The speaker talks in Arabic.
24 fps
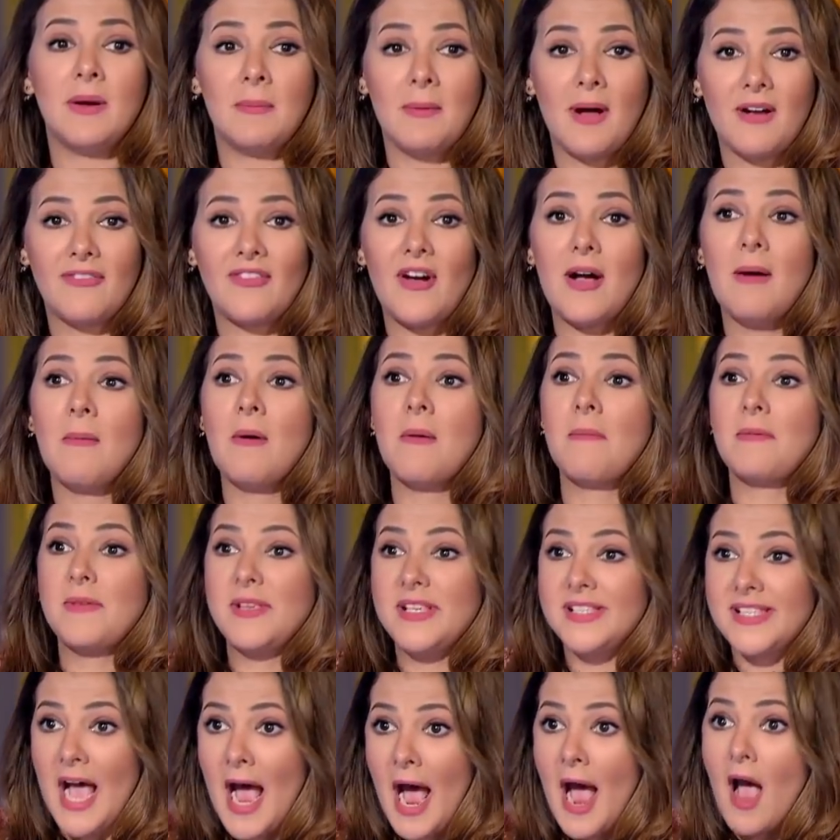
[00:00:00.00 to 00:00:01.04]
ما فاهمه
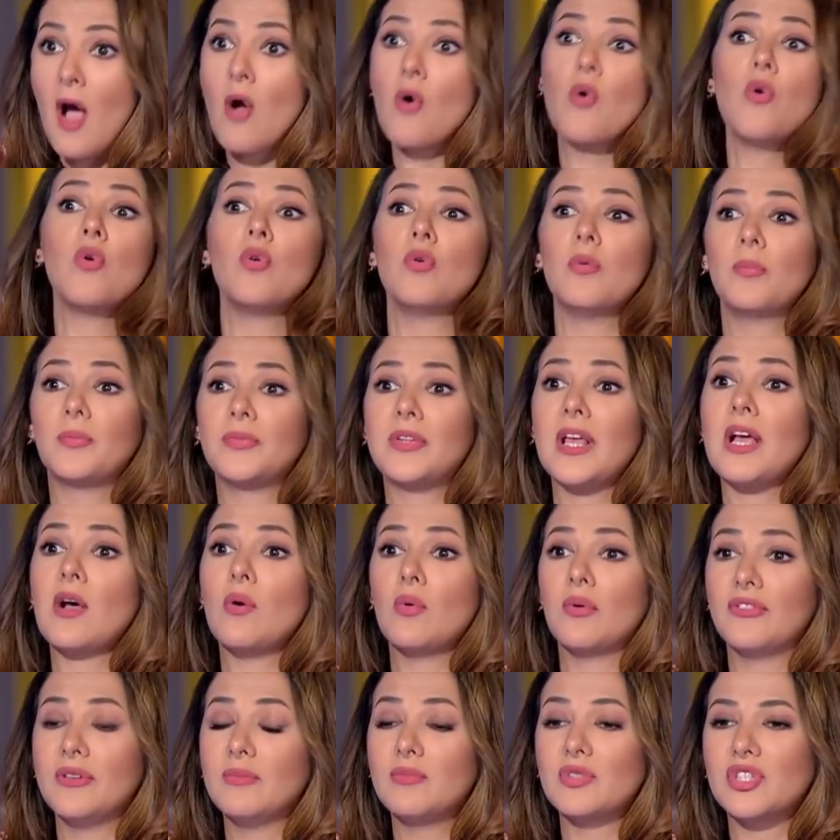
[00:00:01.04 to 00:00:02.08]
بيزعقوا وبتاع
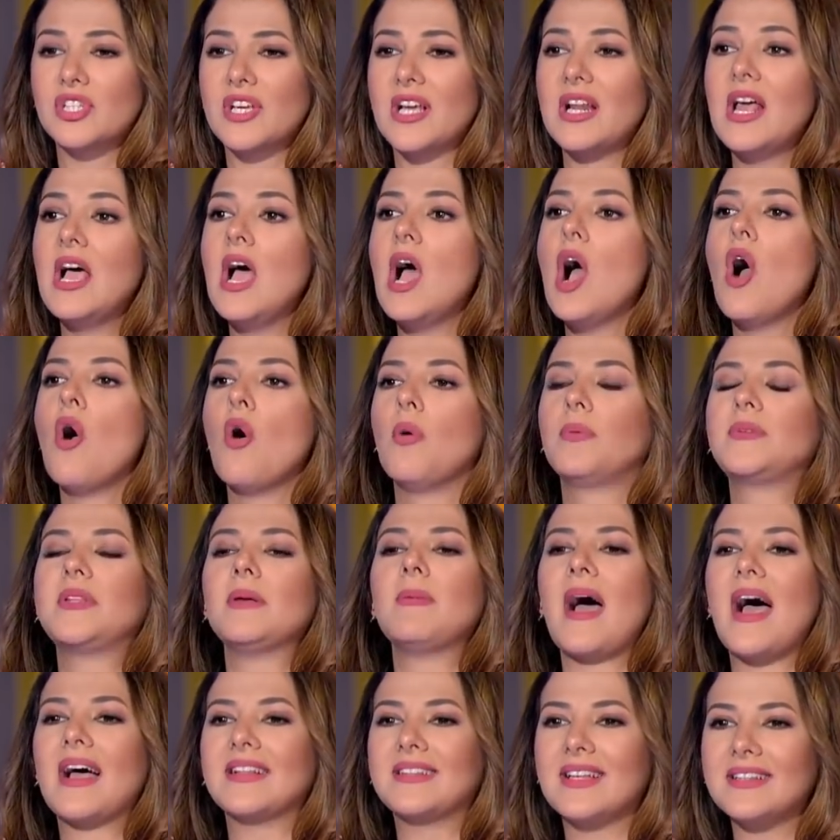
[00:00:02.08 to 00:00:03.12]
وفي مشكله
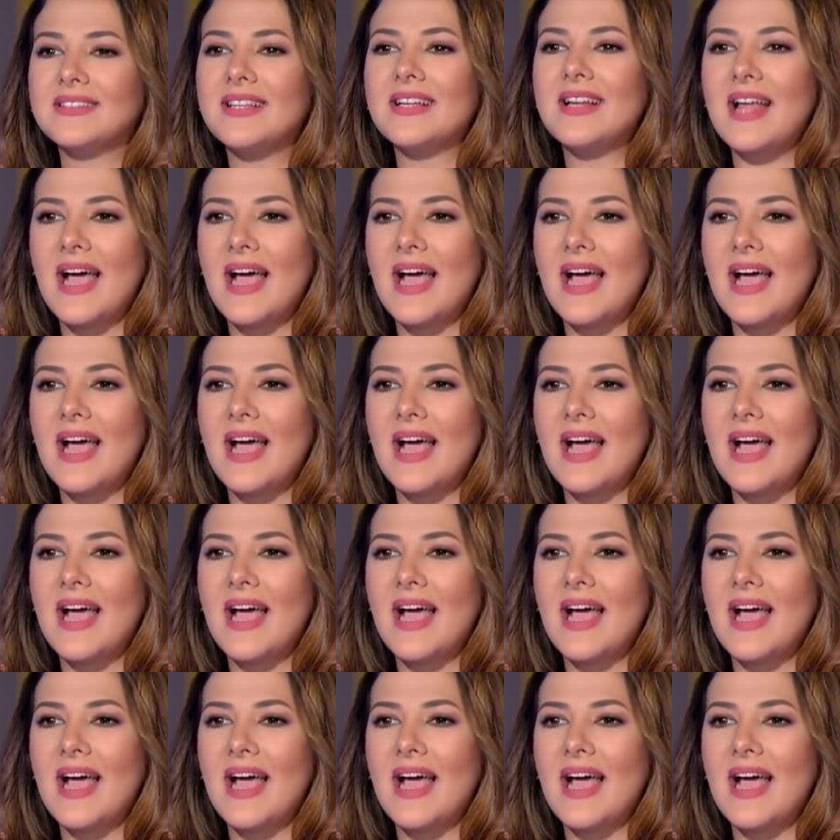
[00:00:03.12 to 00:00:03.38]
وبتبقى عاده